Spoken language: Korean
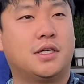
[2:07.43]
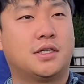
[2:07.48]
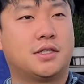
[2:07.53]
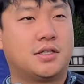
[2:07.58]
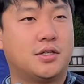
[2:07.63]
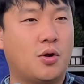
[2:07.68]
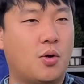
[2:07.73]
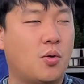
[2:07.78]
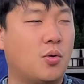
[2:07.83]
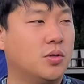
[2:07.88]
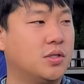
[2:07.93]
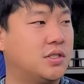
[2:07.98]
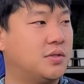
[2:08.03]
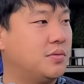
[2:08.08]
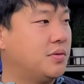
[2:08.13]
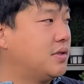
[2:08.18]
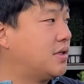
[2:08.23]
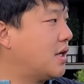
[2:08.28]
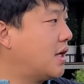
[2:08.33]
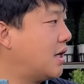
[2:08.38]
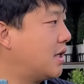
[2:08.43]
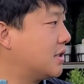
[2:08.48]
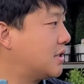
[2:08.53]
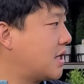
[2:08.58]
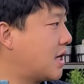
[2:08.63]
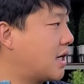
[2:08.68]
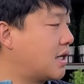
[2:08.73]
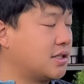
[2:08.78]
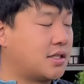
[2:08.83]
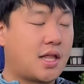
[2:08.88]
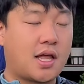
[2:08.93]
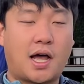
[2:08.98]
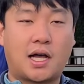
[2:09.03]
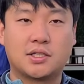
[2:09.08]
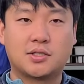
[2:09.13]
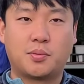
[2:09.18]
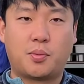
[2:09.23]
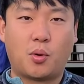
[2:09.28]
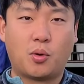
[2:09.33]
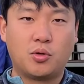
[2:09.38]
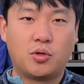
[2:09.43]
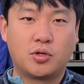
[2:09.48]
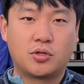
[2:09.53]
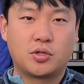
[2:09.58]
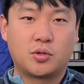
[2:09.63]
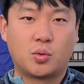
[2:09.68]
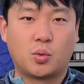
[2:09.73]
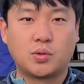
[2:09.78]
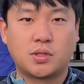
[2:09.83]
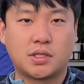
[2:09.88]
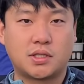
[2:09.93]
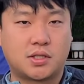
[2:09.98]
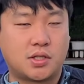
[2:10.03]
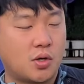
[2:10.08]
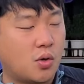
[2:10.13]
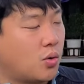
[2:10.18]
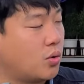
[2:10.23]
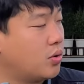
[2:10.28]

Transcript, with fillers: 이제 들어오고 있습니다. 제가 그때 가서 보여드렸던 농장에서